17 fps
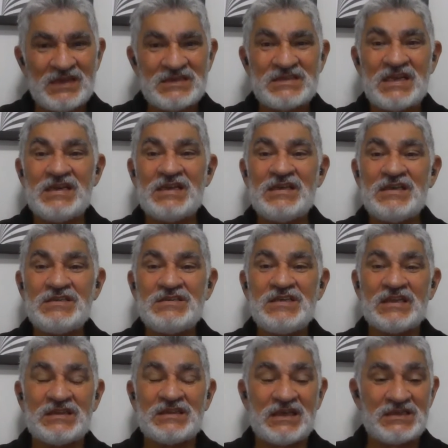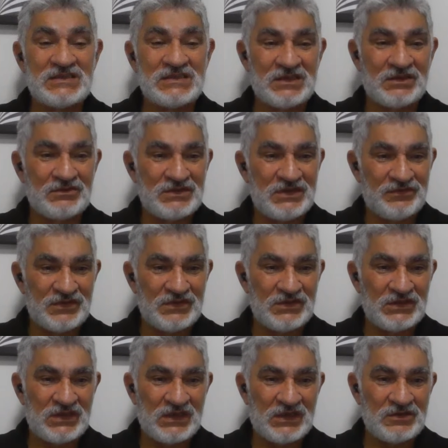essa lei de atração, de
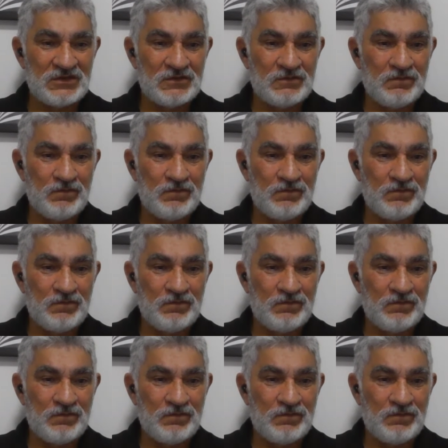afinidade.